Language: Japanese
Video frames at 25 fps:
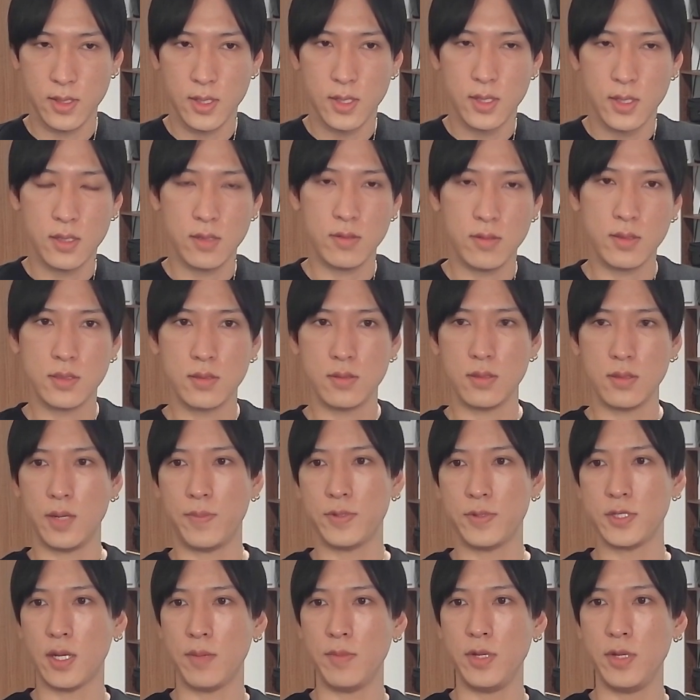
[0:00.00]
要はその、やっぱし
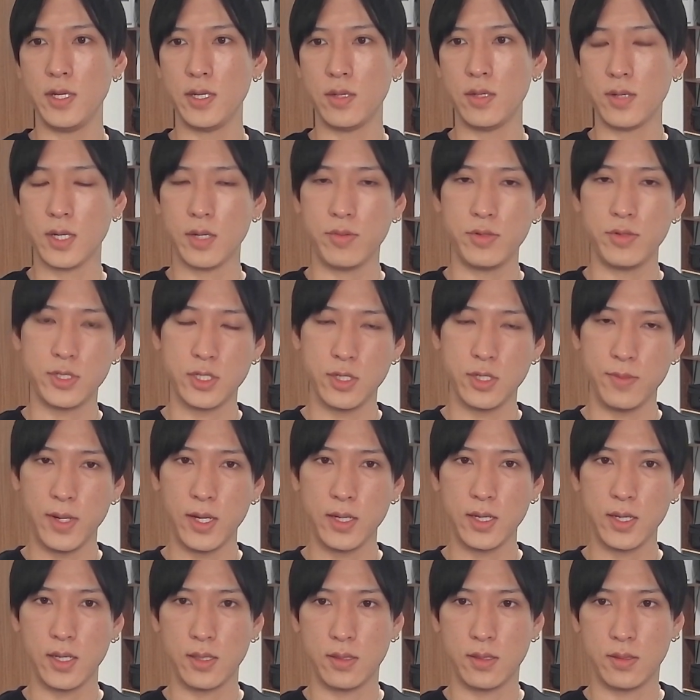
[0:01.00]
アメリカの株式
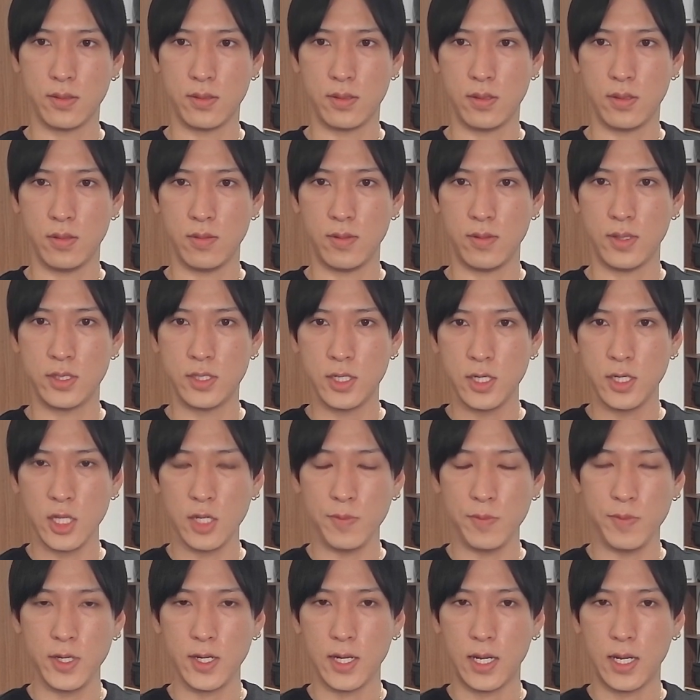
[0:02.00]
マーケットっていうのは
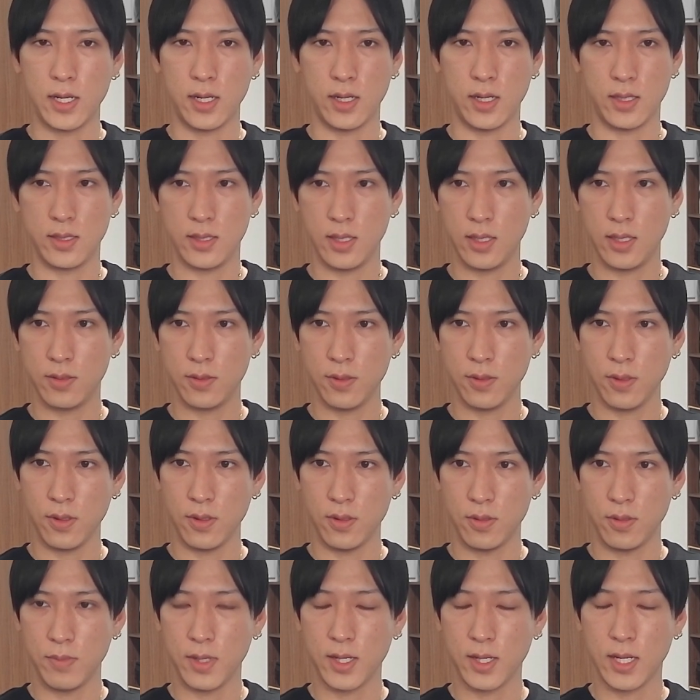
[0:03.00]
GDP が上がっていくと、
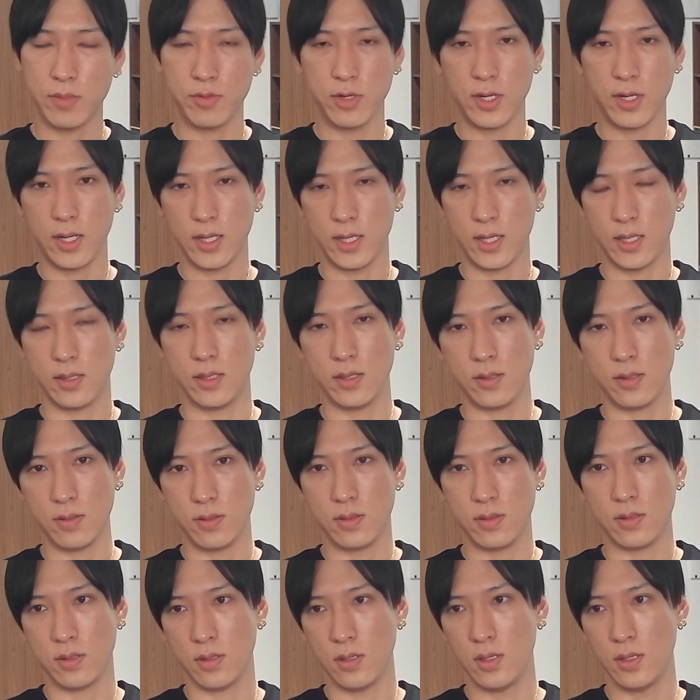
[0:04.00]
まあ、株が上がっていくって
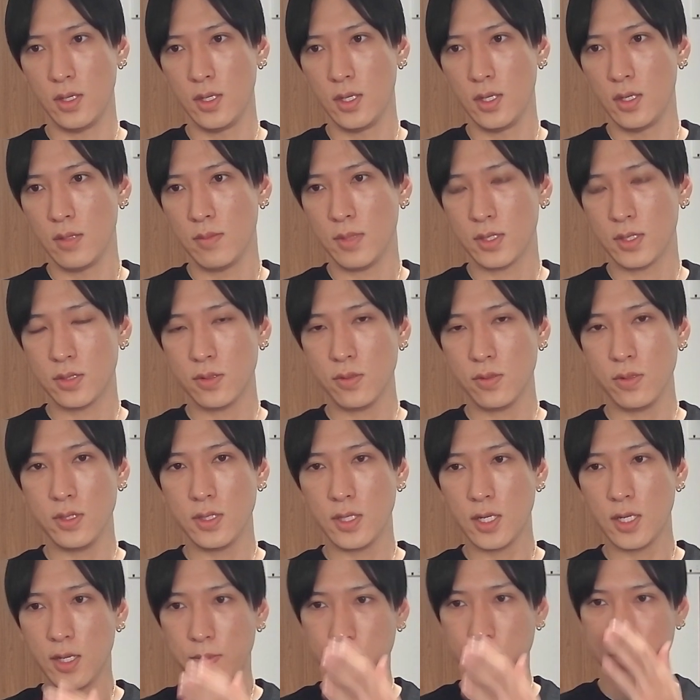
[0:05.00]
いう、まあ、そういった
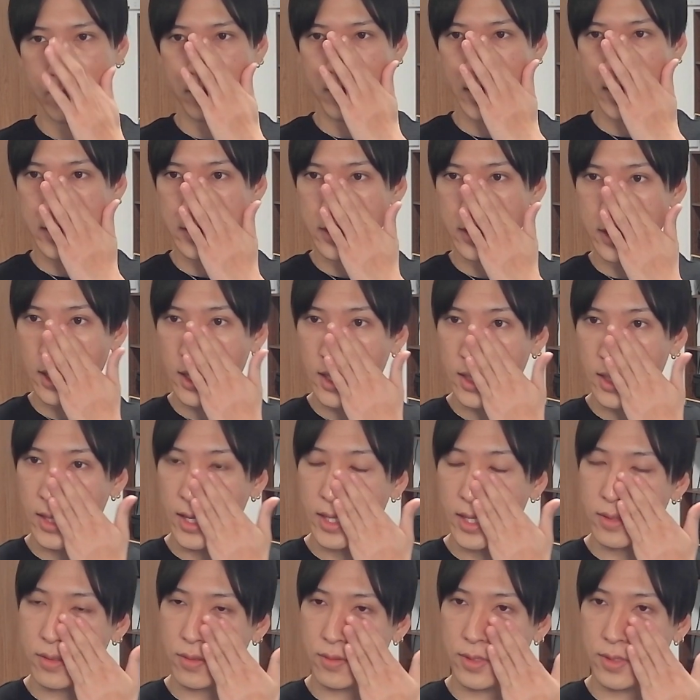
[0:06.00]
ね、やっぱし裏付けがない
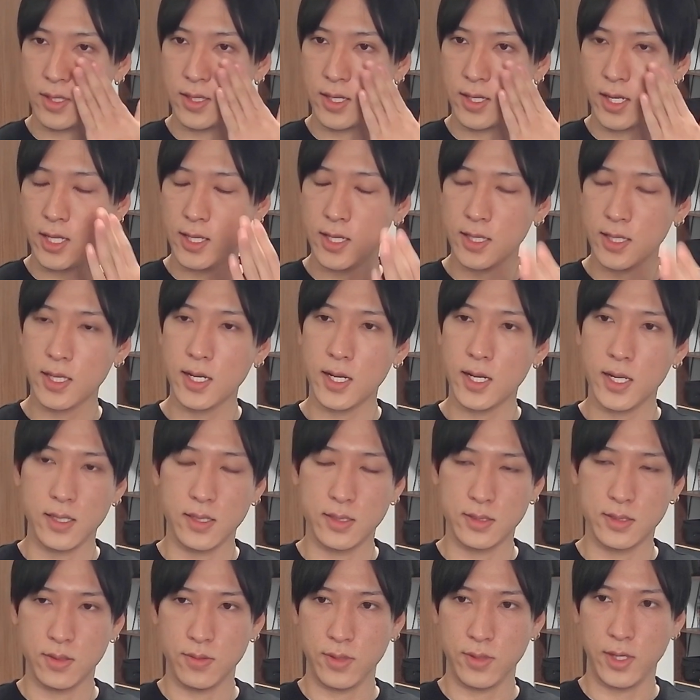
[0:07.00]
とね、成り立たないんで
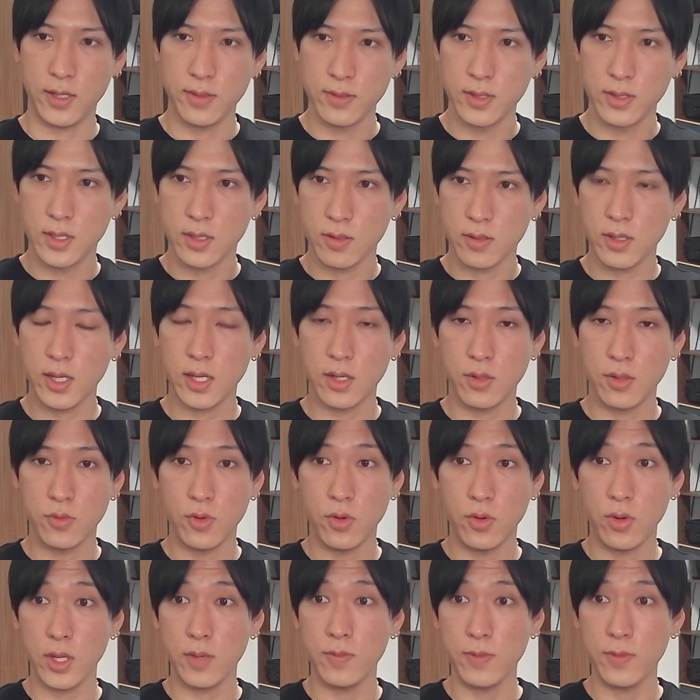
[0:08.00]
すよね。これあの、
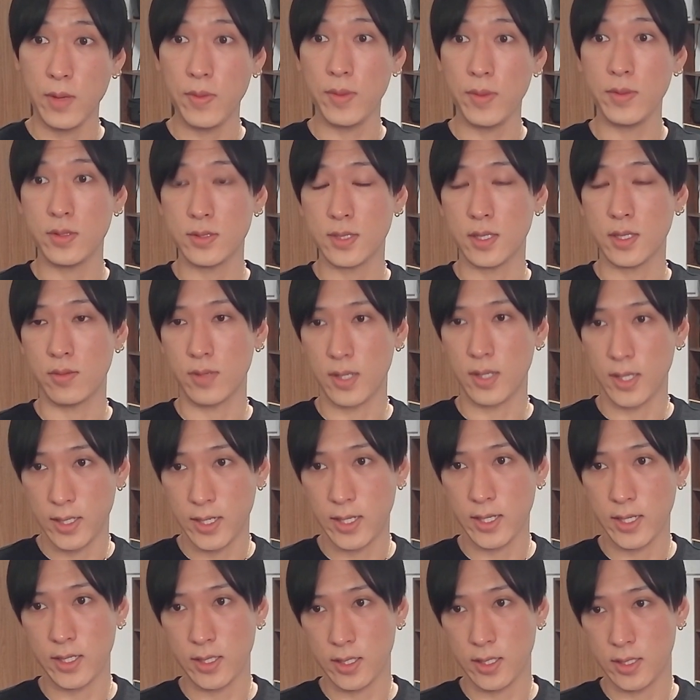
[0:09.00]
ウォーレン・ワフェットさんの考え
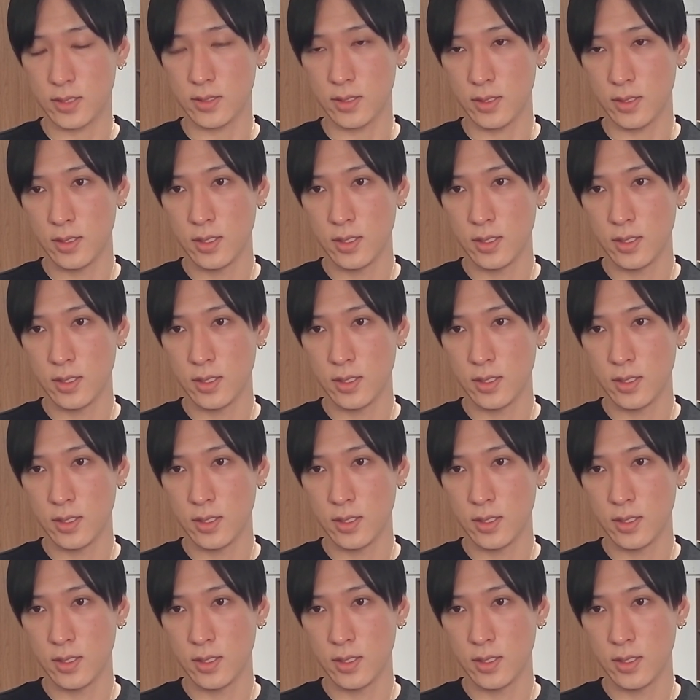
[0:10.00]
方です。